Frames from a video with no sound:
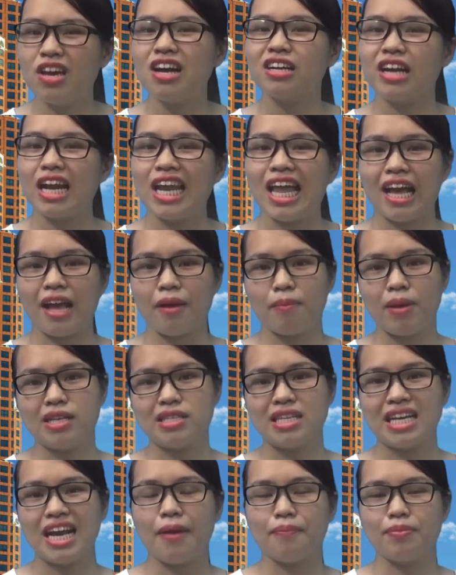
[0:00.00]
nhất đó là các bạn
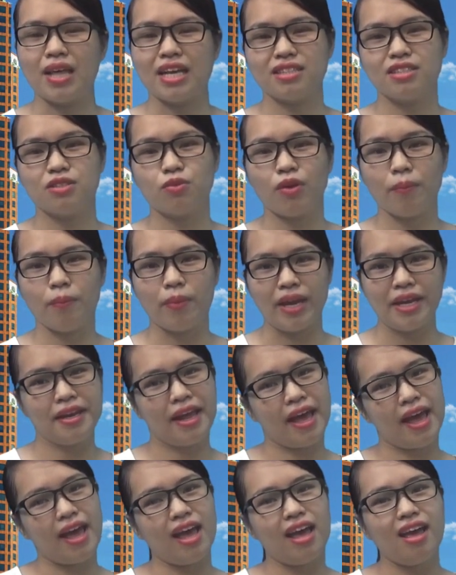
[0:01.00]
sẽ gặp đại sứ quán mỹ
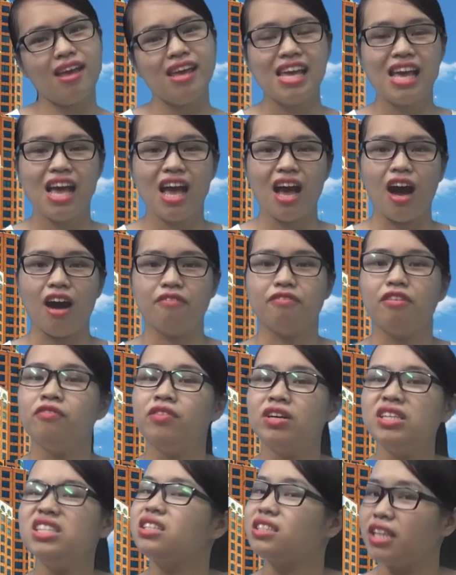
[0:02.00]
để họ phỏng
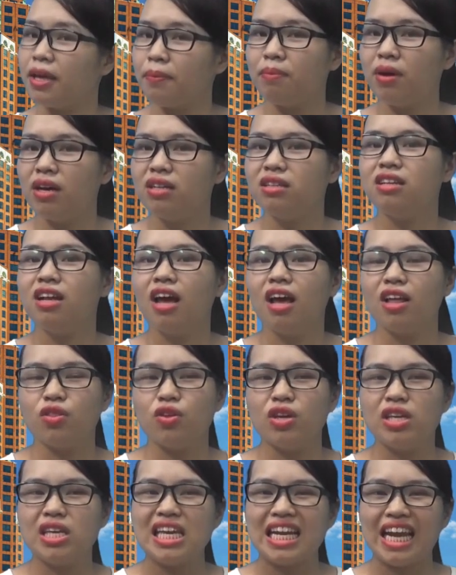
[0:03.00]
vấn trực tiếp mình
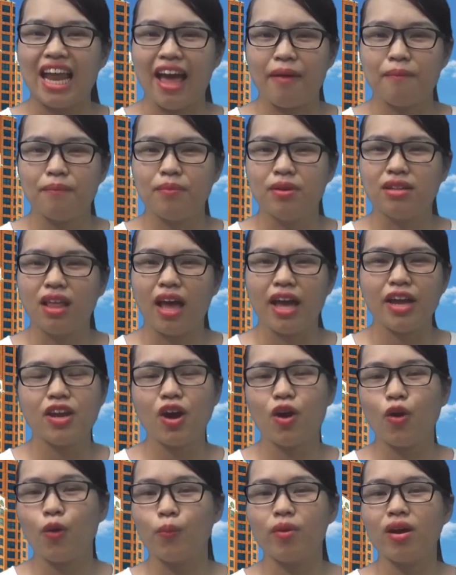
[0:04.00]
tuy nhiên là mình thấy
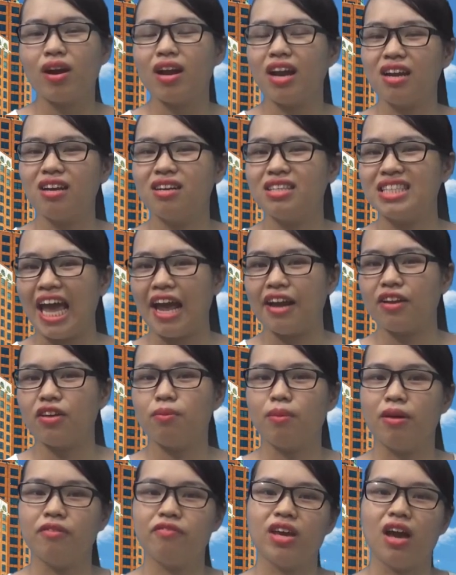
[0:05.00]
nó cũng rất là đơn giản thôi
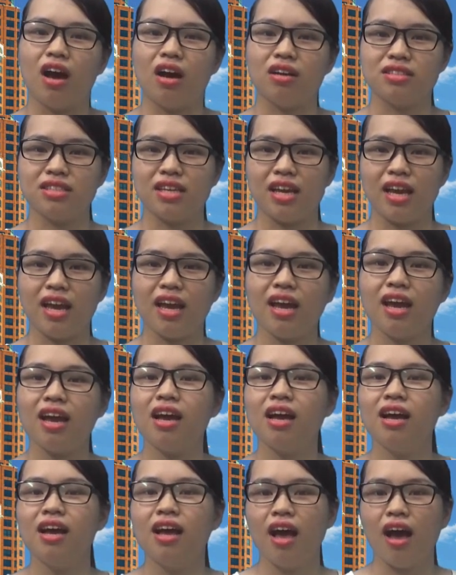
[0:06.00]
bởi vì họ sẽ
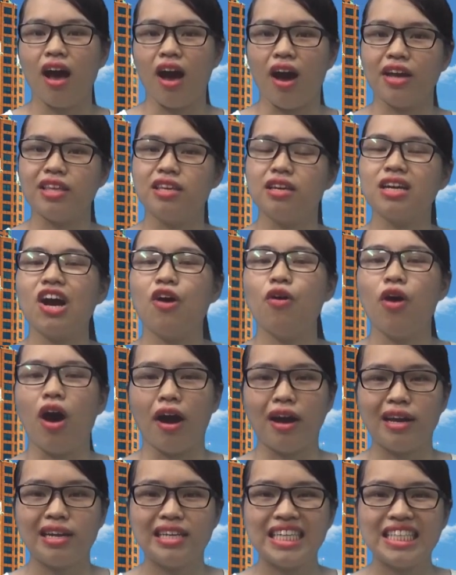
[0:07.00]
hỏi những câu
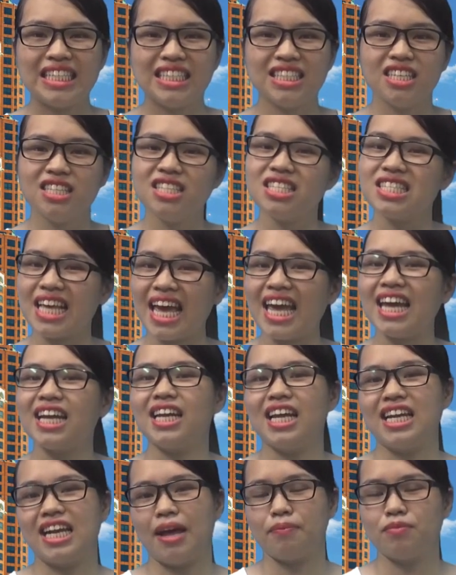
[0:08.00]
hỏi chính xác
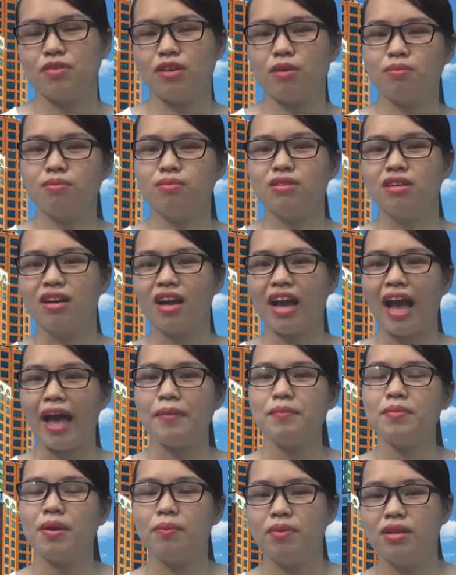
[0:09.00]
là nằm trong những
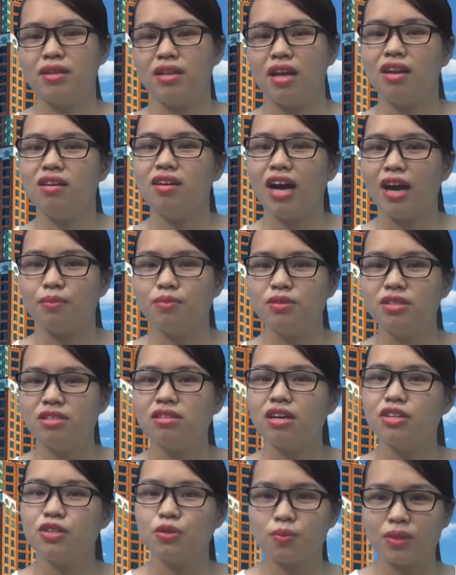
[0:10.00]
cái mà mình đã được học
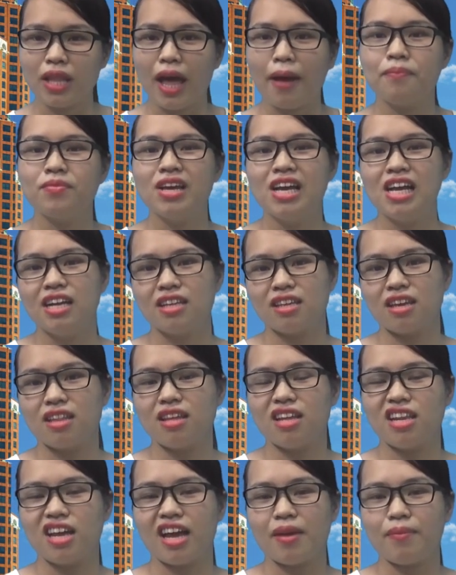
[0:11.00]
trước ở trung tâm cho
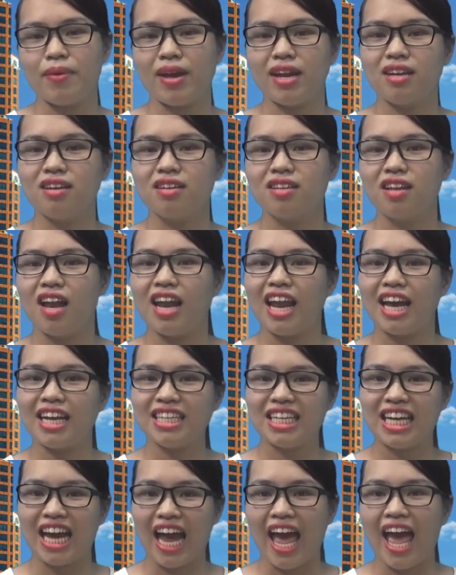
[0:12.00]
nên là các bạn đừng lo
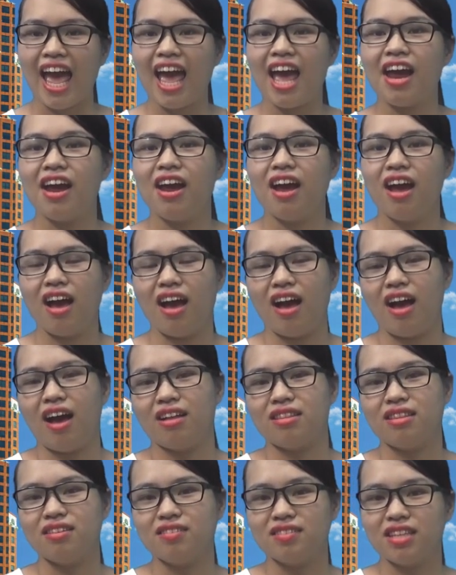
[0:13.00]
lắng gì cả
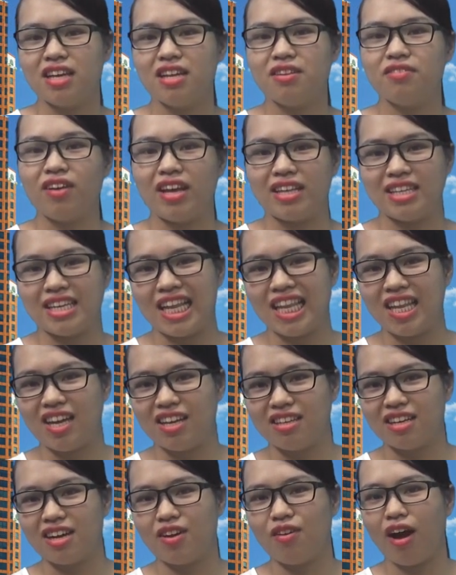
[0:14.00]
à, tự tin và trả
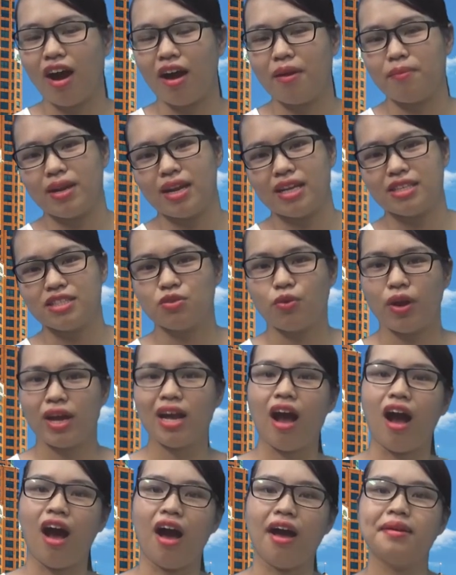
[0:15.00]
lời những câu hỏi mà đại sứ quán
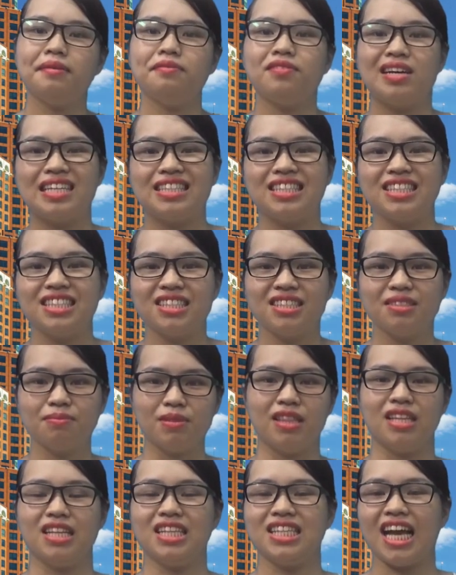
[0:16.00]
hỏi và
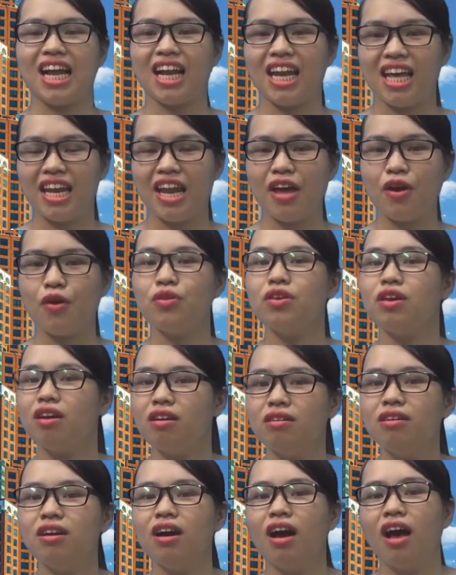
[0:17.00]
mình tin chắc là nếu
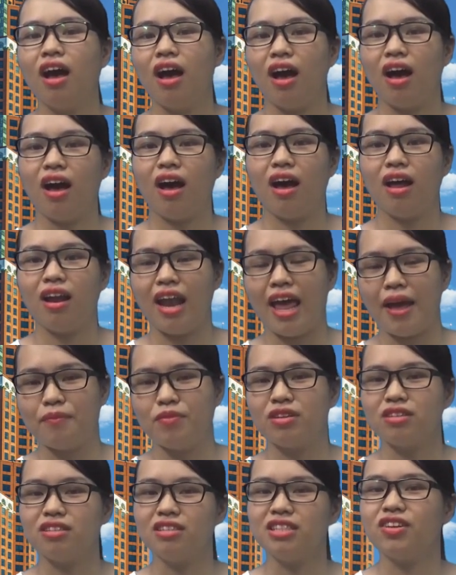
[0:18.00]
như uh, làm
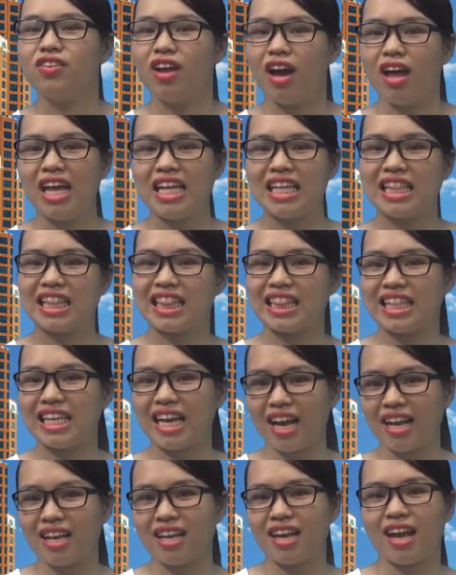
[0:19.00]
được những điều đó thì
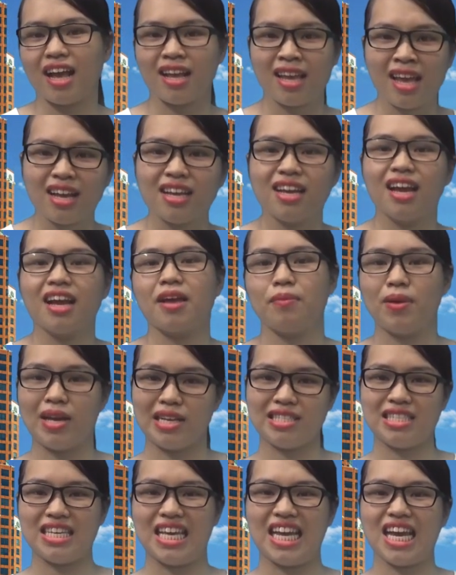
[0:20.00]
chắc chắc chắc chắn các
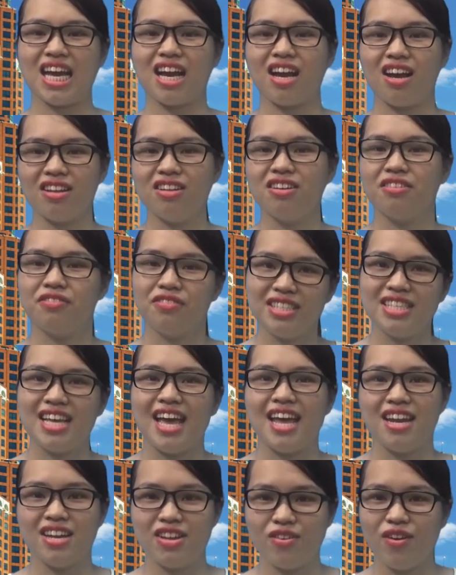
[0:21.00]
bạn sẽ có được
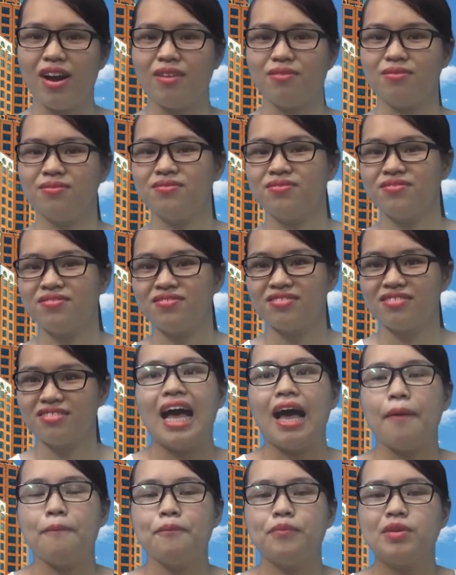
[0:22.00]
visa đi du học
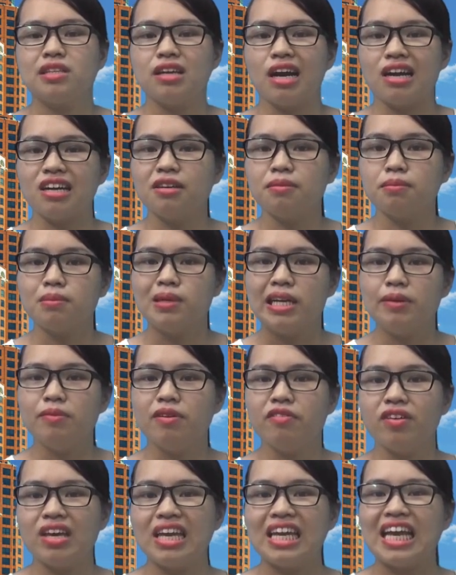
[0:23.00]
à, mình chọn nước mỹ
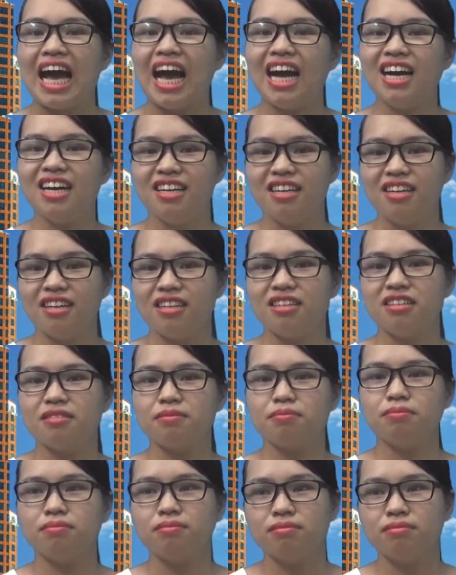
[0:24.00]
bởi vì à, nước